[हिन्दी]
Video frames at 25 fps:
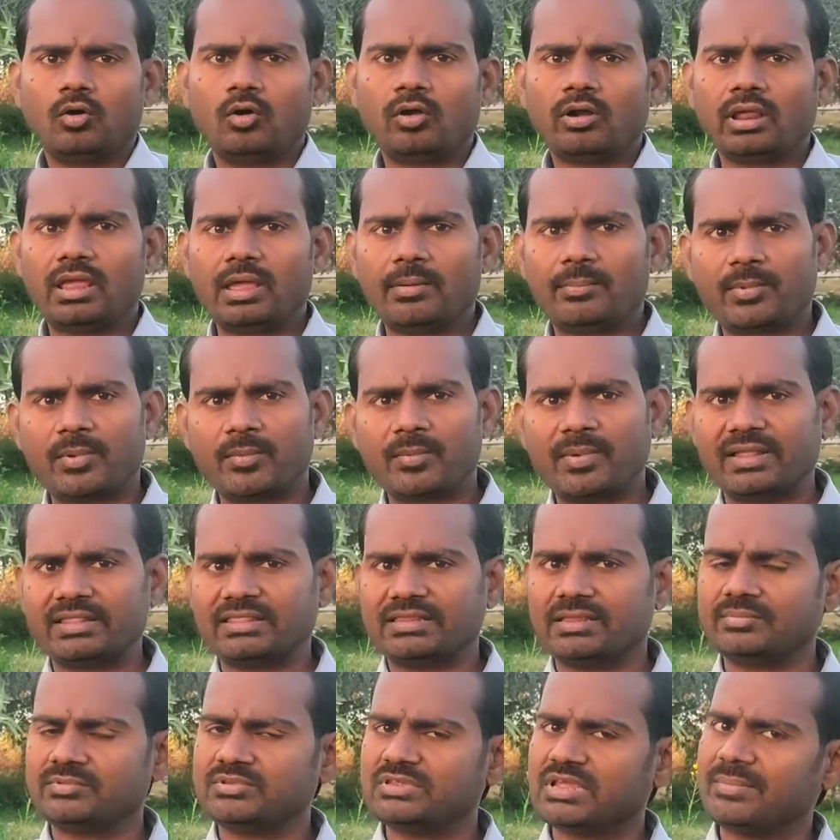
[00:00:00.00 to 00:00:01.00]
और ऐप के
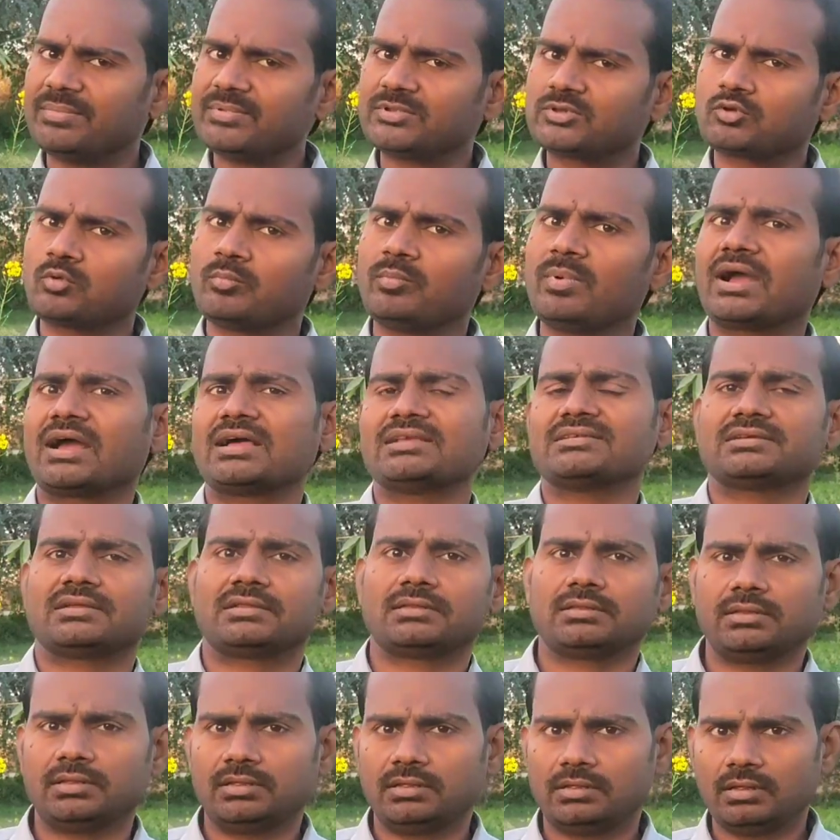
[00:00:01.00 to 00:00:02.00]
माध्यम से आप इसको मंगा
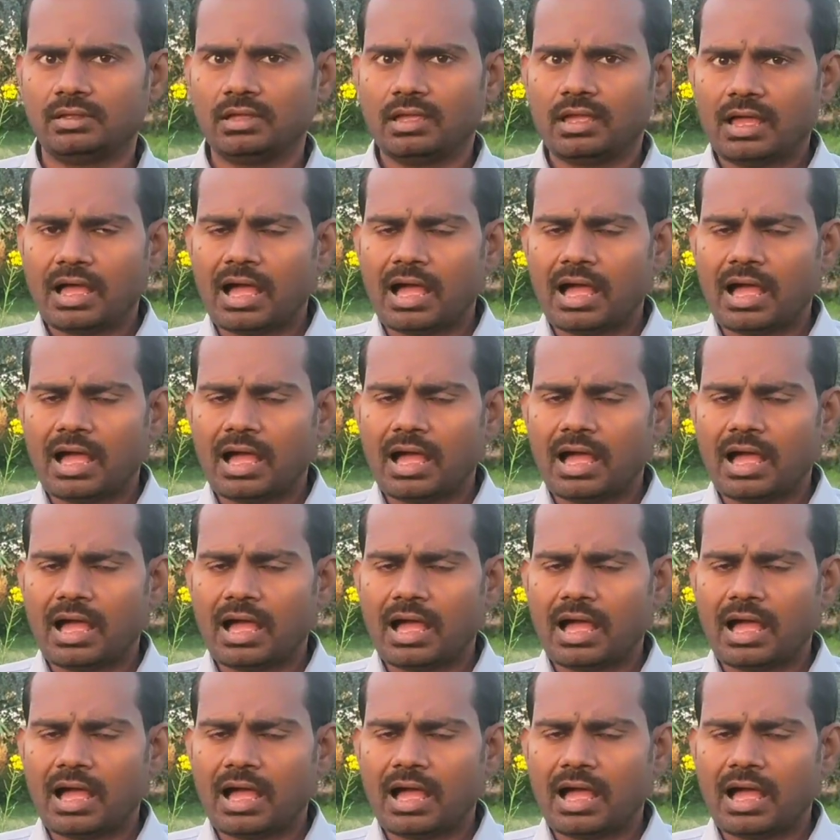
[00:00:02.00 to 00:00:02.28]
सकते हैं